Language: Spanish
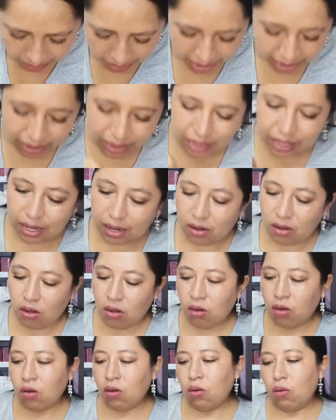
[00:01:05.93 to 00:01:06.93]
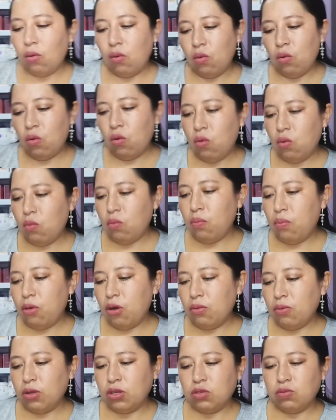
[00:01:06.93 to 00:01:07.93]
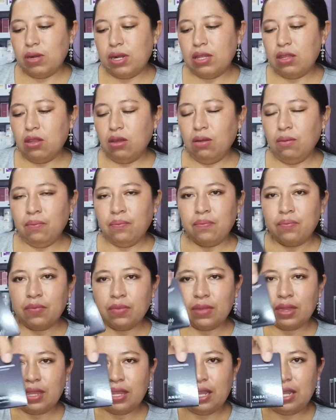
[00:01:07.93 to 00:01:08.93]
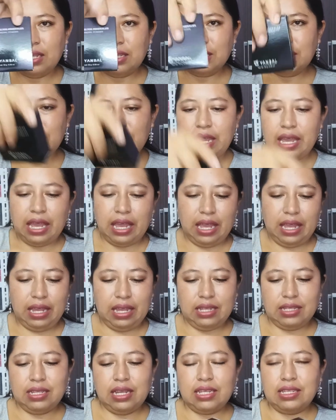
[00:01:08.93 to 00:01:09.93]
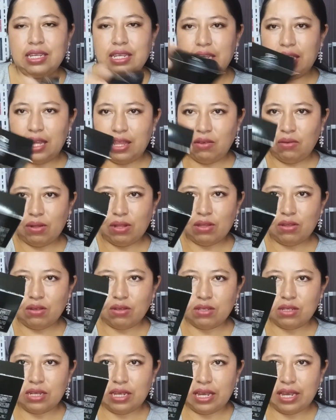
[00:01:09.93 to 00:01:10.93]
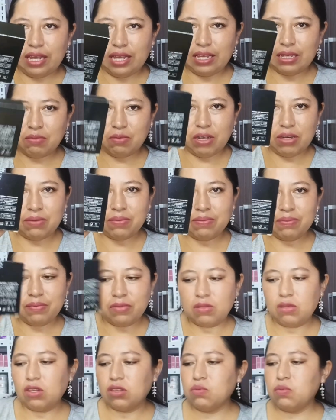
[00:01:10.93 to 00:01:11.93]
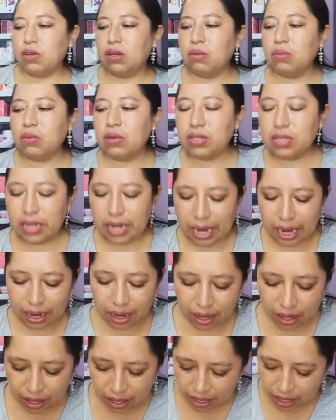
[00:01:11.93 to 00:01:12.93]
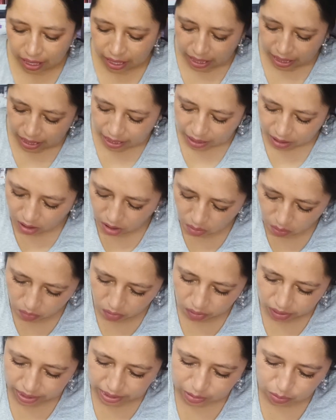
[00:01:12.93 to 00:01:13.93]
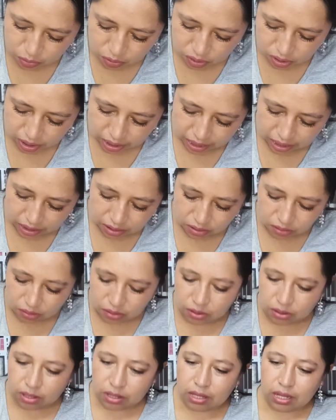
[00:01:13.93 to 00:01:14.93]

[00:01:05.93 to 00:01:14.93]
Me llegó un polvo suelto. Este está sellado, entonces, bueno, no los puedo mostrar cómo es por dentro.